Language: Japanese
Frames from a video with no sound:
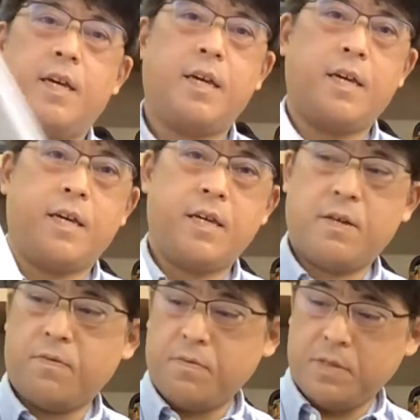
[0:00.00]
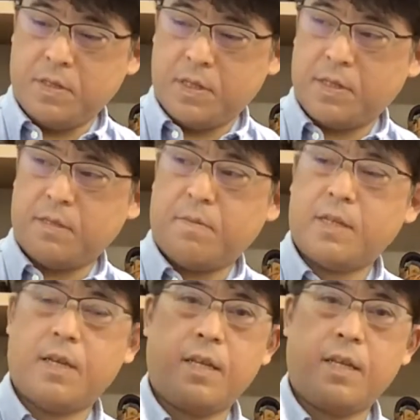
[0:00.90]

えー、本日まで